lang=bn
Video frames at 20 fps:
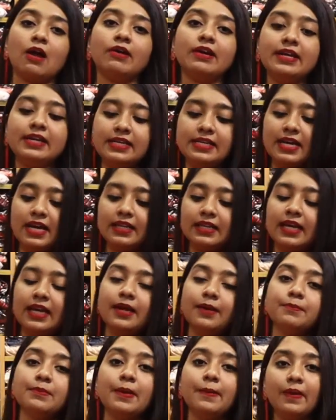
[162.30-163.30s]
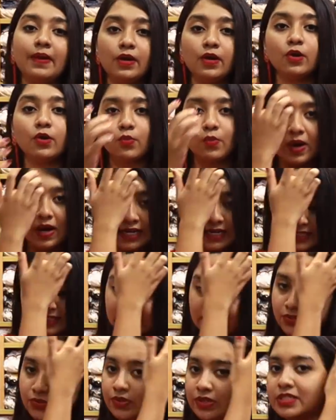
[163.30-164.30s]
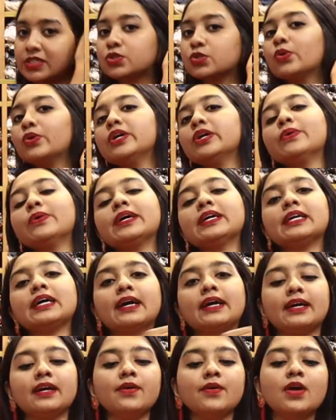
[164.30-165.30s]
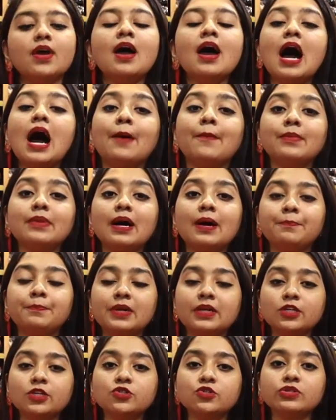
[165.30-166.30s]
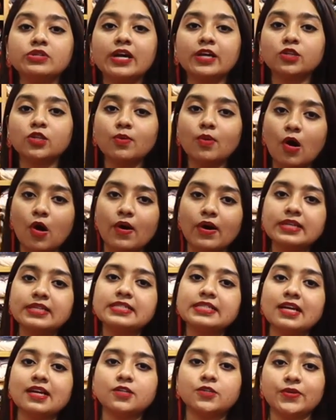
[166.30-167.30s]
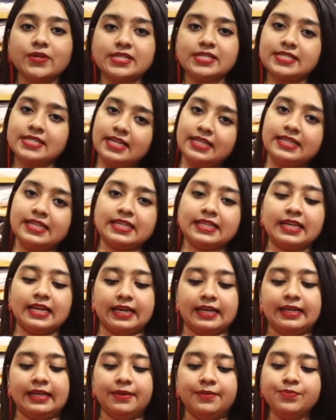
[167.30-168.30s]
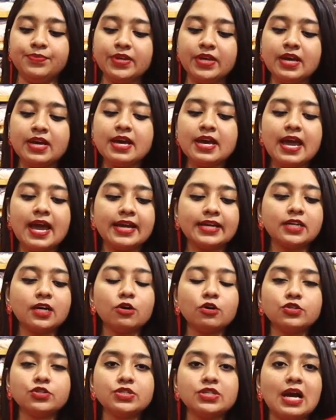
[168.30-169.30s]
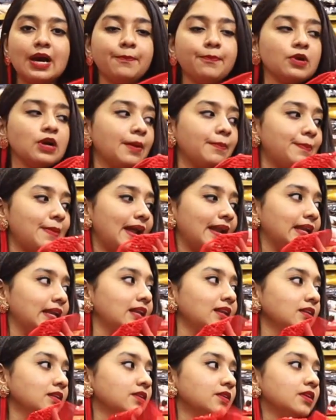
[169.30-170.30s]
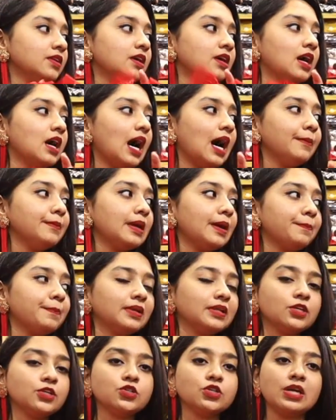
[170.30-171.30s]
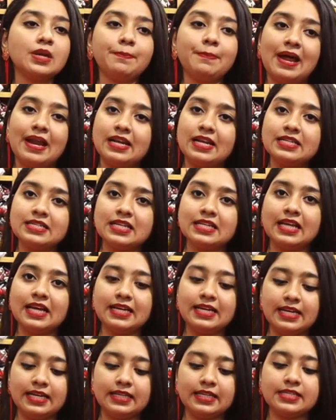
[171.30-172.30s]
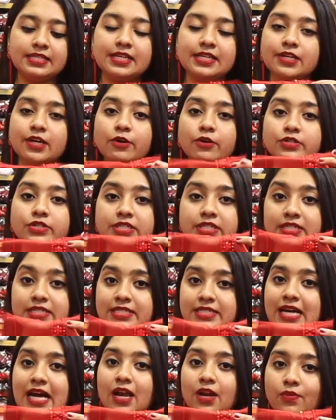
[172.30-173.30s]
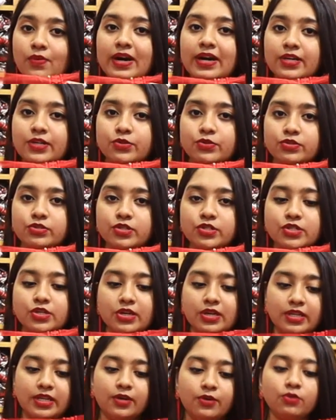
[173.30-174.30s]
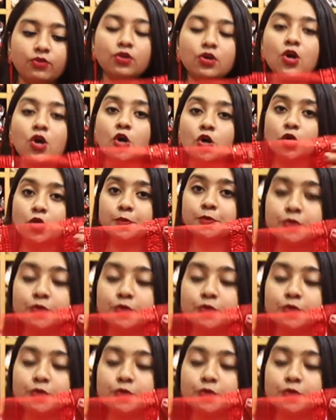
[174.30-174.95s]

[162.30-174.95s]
কারণ ইন্ডিয়াতেই বিভিন্ন কোয়ালিটির ড্রেস তৈরি হয়ে থাকে আমরা আপনাদের জন্য একদম অরিজিনাল ড্রেসটাই দিয়ে থাকি এটা হচ্ছে আপুরা প্যানেল আমি আপনাদের জন্য প্যানেলটা দেখিয়ে দিচ্ছি এটা হচ্ছে সালোয়ারি ইউজের জন্য দেখুন খুব